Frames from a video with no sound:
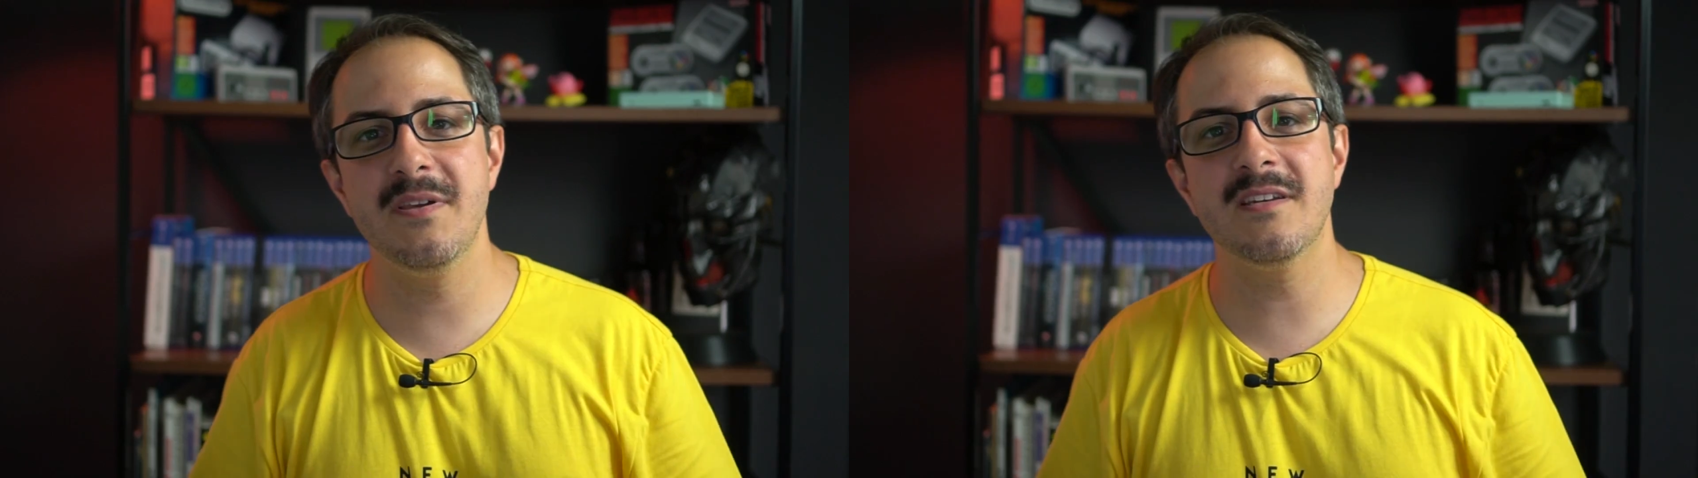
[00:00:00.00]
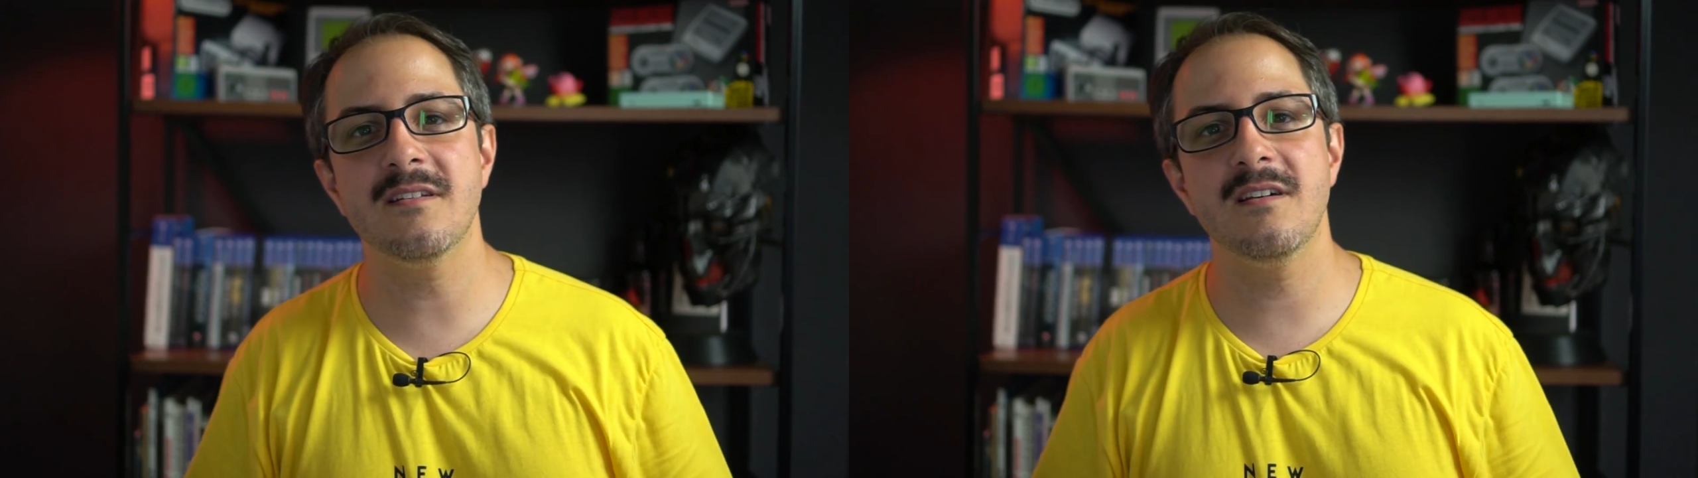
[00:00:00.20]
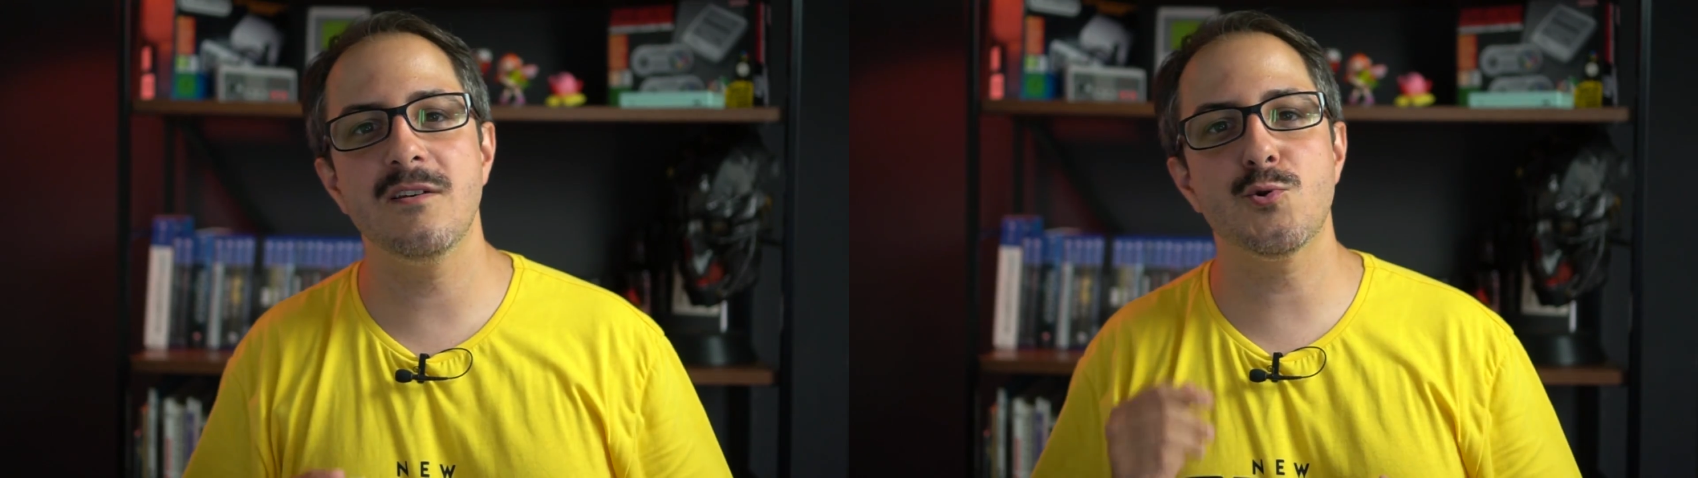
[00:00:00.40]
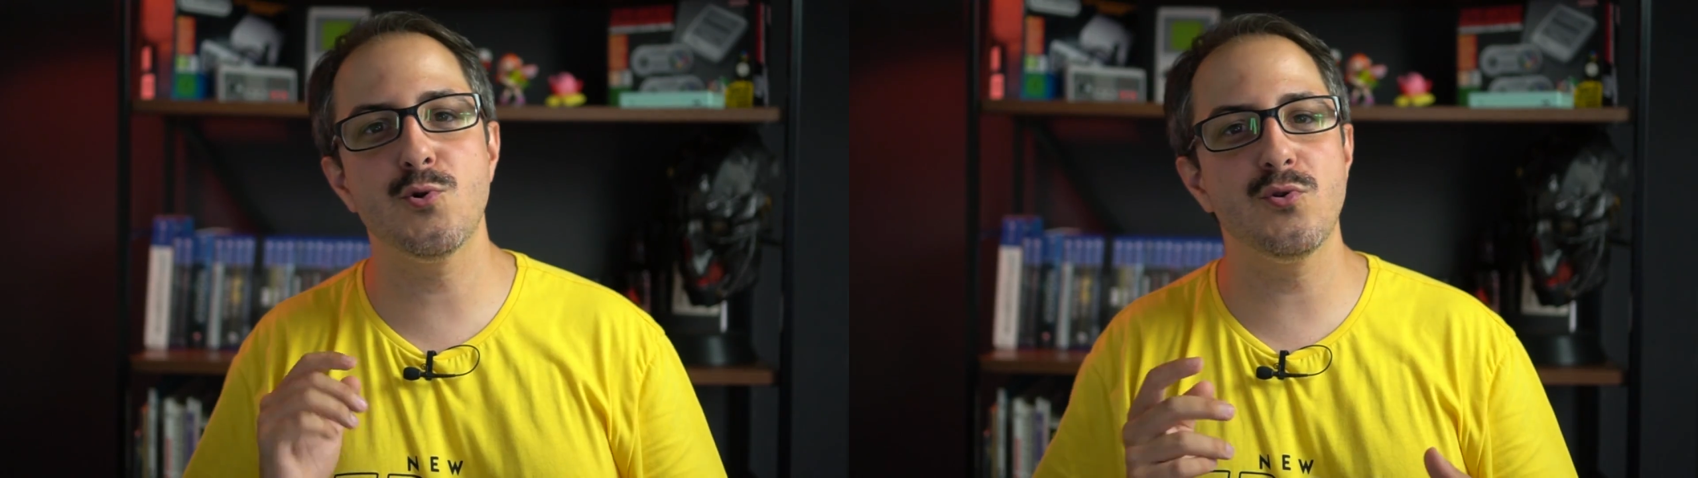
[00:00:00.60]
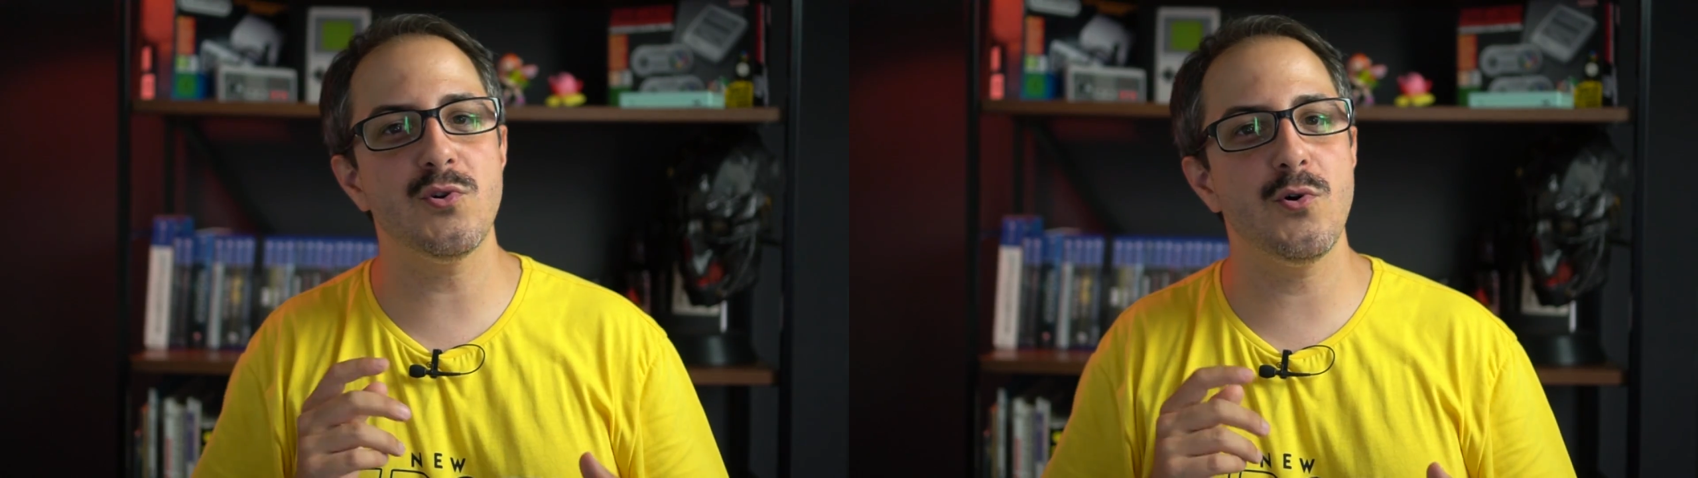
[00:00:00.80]
bir e,
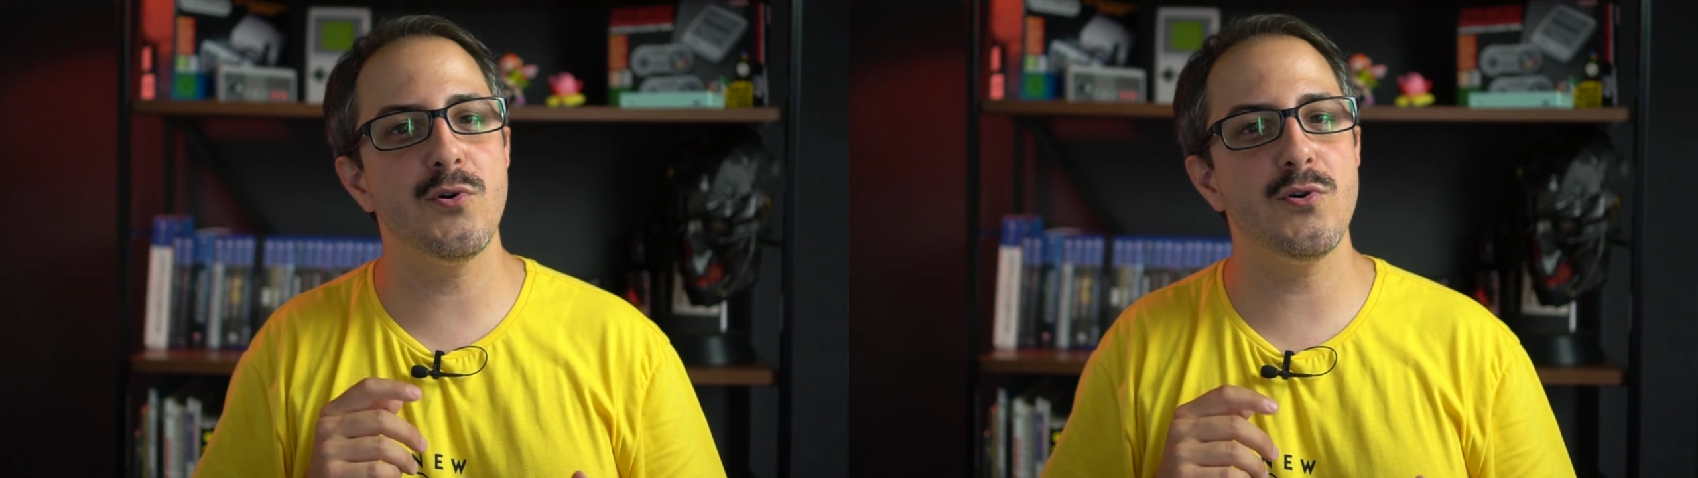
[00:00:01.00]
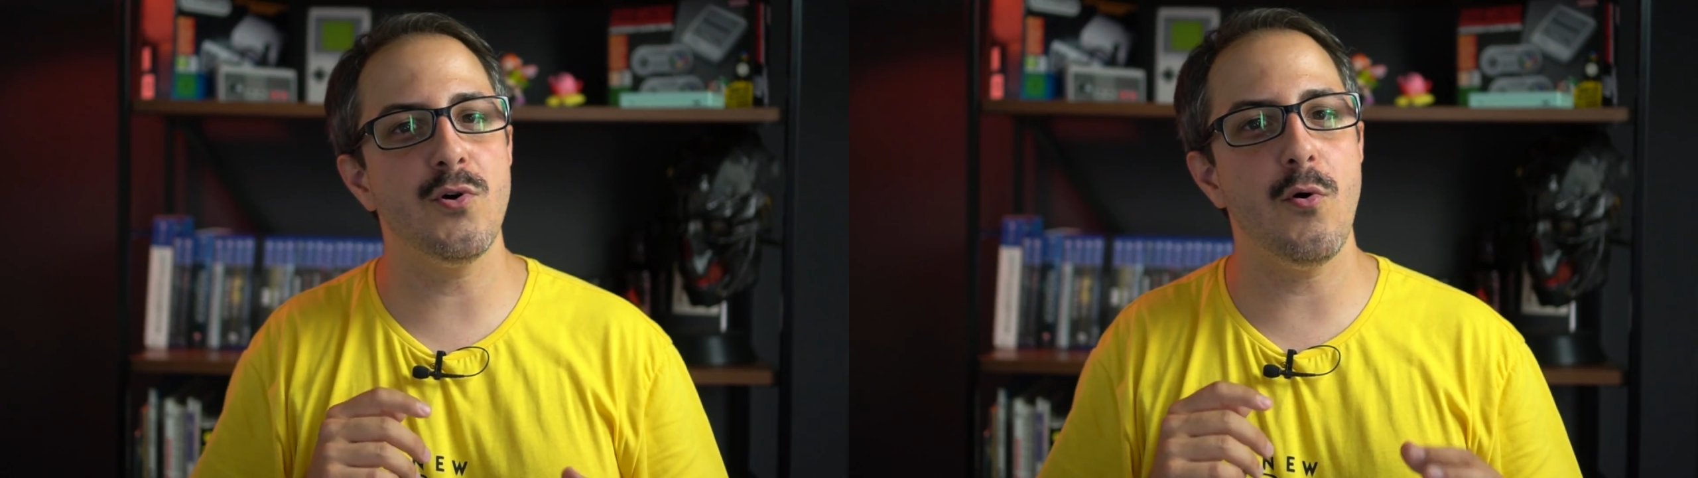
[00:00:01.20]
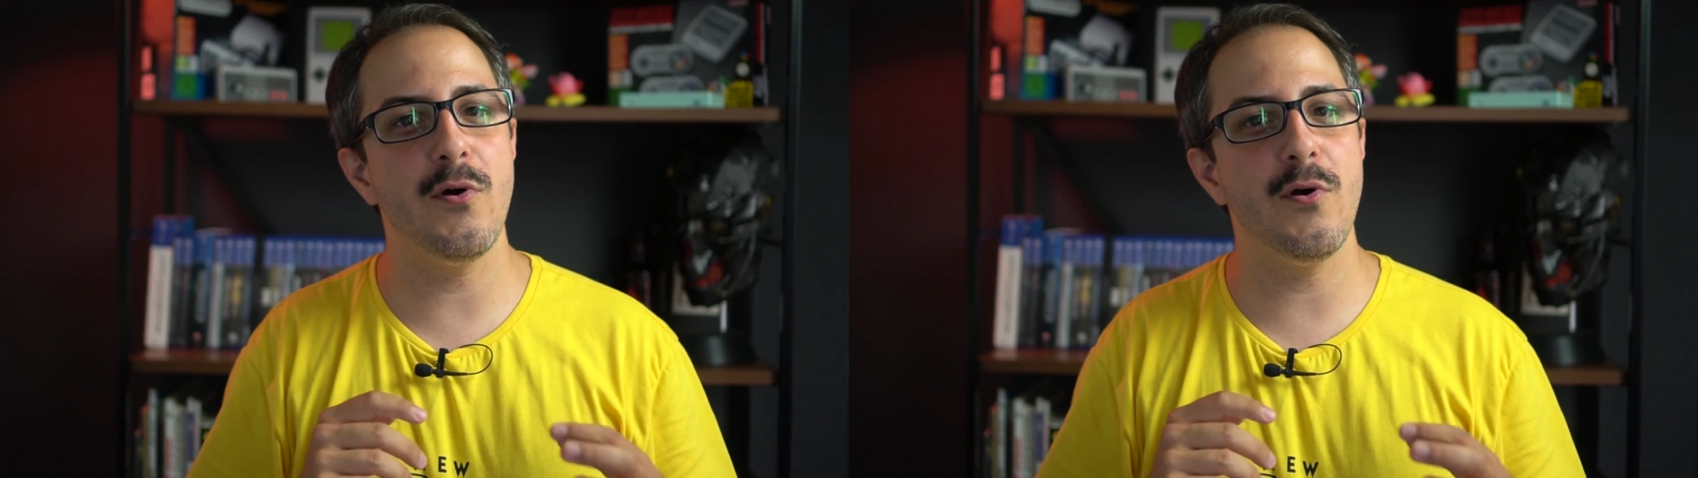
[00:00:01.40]
shooter oyunu